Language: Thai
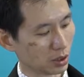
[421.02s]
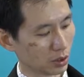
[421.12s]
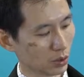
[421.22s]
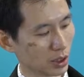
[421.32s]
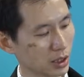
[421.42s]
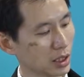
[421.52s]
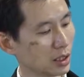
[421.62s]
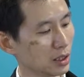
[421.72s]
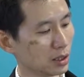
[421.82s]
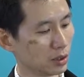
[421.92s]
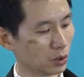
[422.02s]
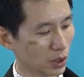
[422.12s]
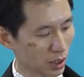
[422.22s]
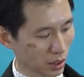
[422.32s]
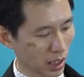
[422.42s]
ของตัวทริกเกอร์หรือ
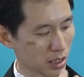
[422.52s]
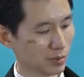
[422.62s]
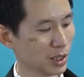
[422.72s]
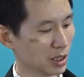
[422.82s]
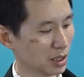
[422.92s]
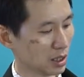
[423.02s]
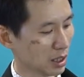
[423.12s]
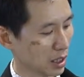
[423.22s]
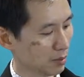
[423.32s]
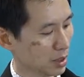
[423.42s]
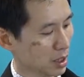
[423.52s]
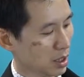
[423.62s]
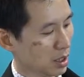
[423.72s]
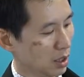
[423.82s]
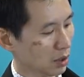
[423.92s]
ตัวทรานสมิเตอร์นะครับ
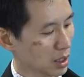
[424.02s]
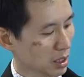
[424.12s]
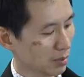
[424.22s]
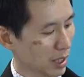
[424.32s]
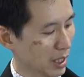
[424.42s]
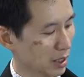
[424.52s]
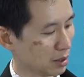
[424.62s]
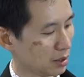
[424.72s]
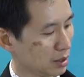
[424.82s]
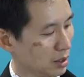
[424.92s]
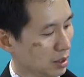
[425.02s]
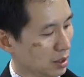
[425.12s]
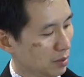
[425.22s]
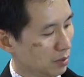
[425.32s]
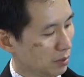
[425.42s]
เราก็จะทำการ
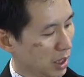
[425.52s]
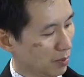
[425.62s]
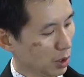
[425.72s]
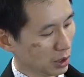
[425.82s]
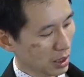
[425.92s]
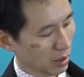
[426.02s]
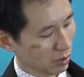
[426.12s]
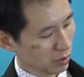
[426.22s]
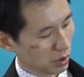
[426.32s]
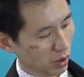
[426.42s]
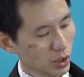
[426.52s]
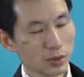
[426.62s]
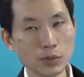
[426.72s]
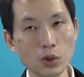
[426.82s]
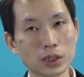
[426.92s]
ปกติแล้วเราเลื
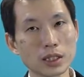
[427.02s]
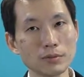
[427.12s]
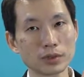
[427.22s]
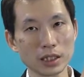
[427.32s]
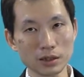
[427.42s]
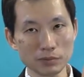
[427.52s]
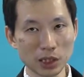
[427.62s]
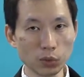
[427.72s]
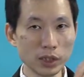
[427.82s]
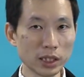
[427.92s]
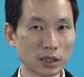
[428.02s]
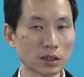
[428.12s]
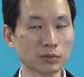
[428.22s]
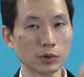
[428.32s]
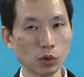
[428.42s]
อกโหมดถ้าถ้ามันคุยกัน
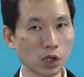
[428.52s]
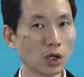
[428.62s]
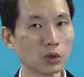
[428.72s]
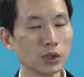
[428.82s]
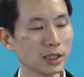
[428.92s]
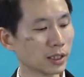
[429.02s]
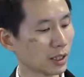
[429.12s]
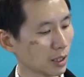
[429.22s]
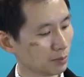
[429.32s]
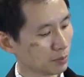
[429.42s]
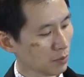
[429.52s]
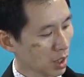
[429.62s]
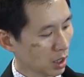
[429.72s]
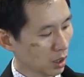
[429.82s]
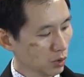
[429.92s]
กับตัวกล้องรู้เรื่องนะครับ
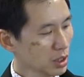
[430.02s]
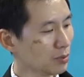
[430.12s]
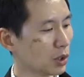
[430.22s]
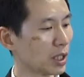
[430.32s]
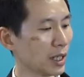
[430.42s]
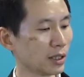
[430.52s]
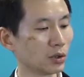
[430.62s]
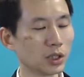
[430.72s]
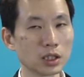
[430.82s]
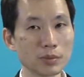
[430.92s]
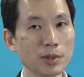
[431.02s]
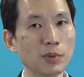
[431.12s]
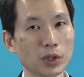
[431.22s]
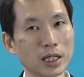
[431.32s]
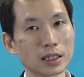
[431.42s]
เราเลือกโหมดอะไรตรงนี้ก็จะเป็น
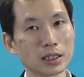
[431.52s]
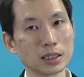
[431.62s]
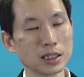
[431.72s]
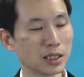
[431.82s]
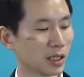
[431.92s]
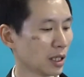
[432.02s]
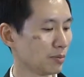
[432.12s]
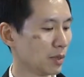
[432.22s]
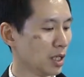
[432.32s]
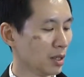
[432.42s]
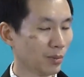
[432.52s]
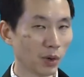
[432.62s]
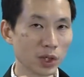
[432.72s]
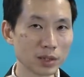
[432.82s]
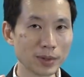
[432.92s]
โหมดนั้นทันทีนะครับ ไม่
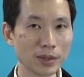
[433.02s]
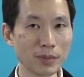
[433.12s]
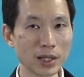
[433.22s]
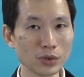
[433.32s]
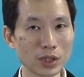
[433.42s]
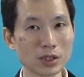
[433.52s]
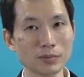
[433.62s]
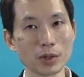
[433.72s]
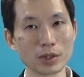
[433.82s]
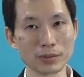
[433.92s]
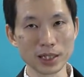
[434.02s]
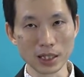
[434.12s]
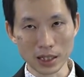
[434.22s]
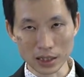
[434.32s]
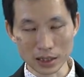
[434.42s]
ว่าจะเป็นเมนูไม่ว่าจะเป็น
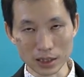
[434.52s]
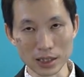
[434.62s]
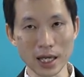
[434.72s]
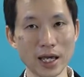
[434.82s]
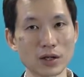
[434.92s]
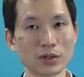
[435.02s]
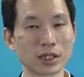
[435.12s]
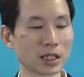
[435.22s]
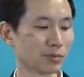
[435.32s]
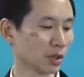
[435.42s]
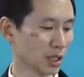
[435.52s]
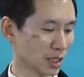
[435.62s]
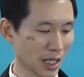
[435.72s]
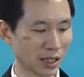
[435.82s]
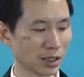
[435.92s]
ETTL นะครับก็จะ
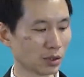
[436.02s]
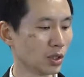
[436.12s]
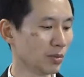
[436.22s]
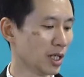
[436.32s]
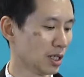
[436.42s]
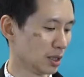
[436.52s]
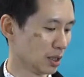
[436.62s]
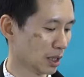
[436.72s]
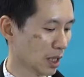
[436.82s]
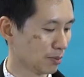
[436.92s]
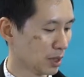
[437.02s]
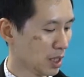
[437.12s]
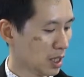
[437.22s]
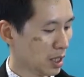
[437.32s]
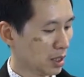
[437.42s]
สั่งจากตัวนี้ไปได้เลยนะครับ
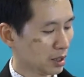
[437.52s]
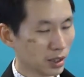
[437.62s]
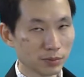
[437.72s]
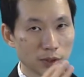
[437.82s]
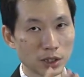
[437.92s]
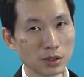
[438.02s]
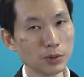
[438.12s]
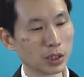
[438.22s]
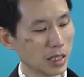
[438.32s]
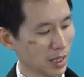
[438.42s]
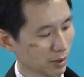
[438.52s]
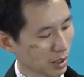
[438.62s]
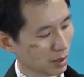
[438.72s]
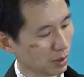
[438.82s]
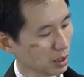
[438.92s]
นั้นพอเข้าโหมดนี้แล้ว
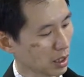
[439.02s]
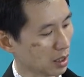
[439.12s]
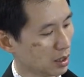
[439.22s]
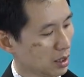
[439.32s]
นะครับ เราก็จะ